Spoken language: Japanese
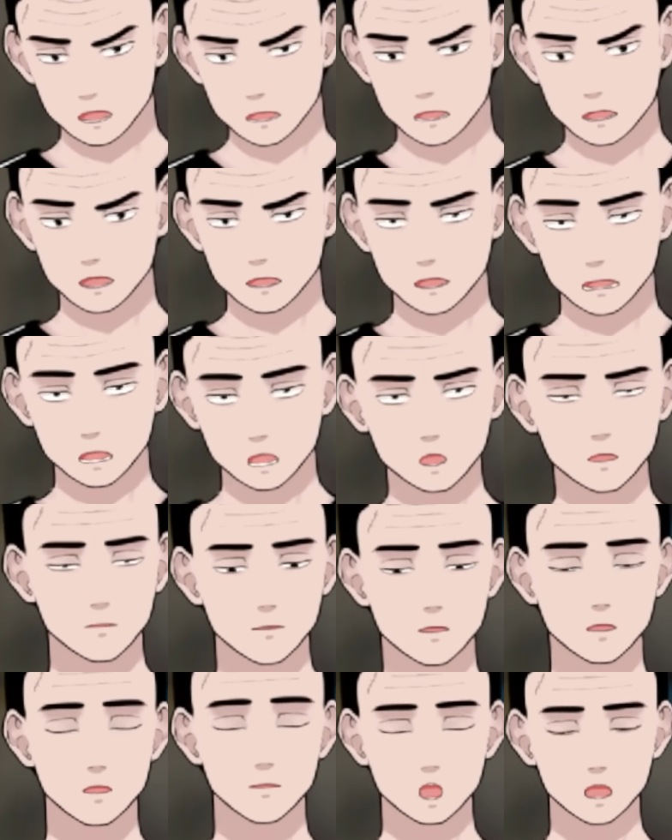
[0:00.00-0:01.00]
もう本
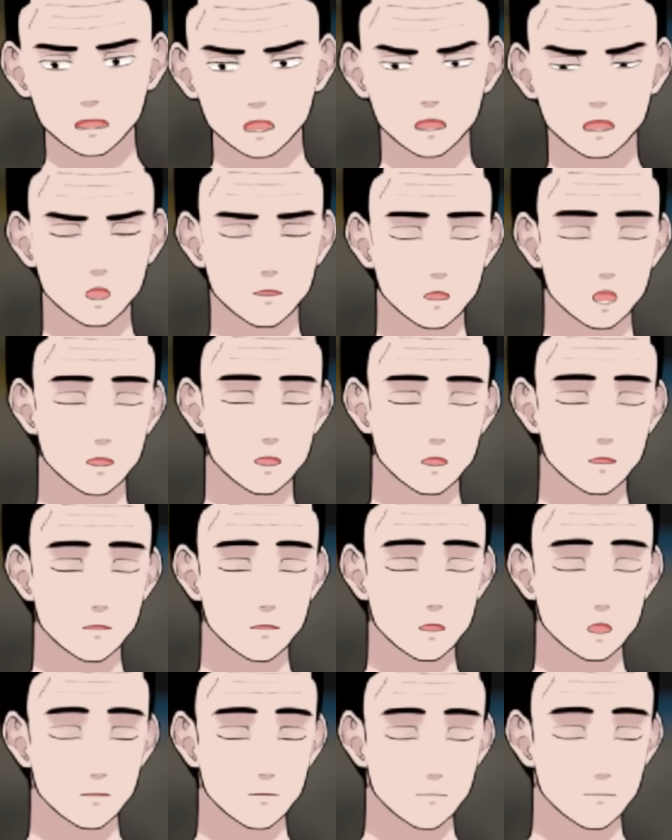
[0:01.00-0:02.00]
人のやりたい
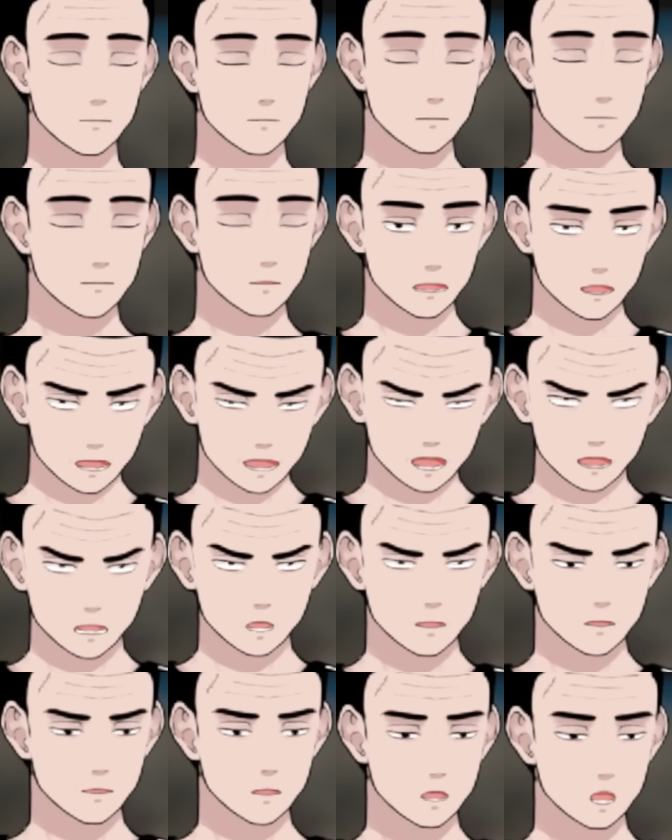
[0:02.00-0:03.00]
ようで
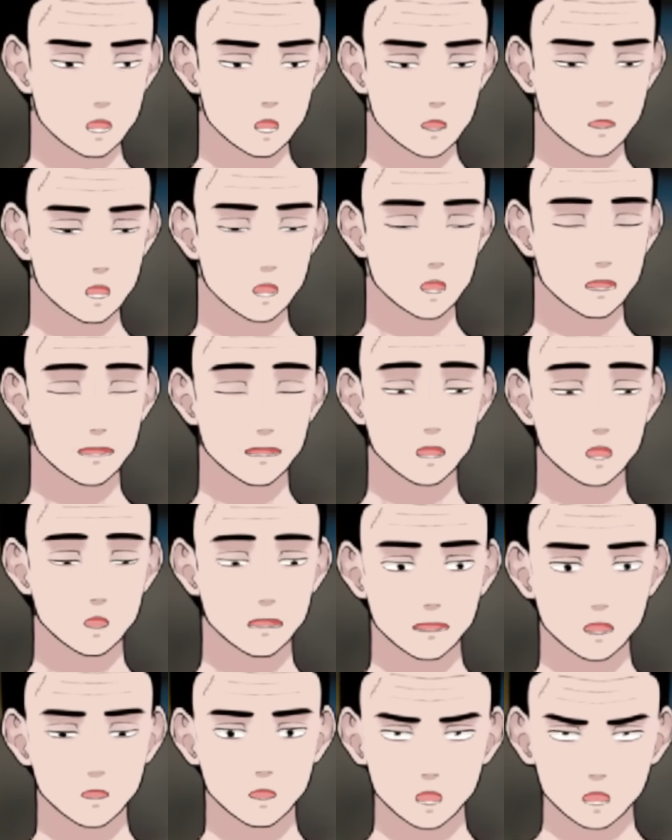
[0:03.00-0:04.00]
す。行きたいよう
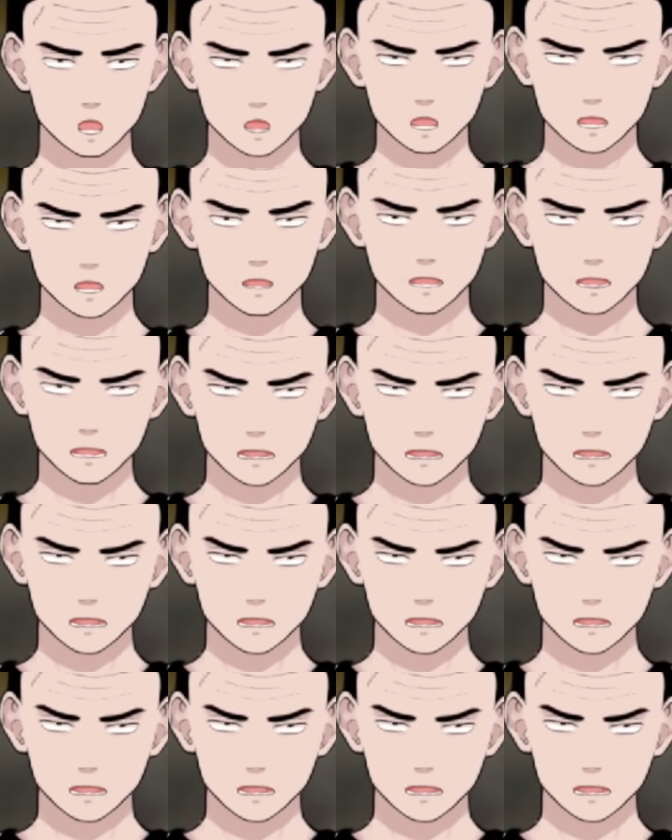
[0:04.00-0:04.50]
になっちゃう。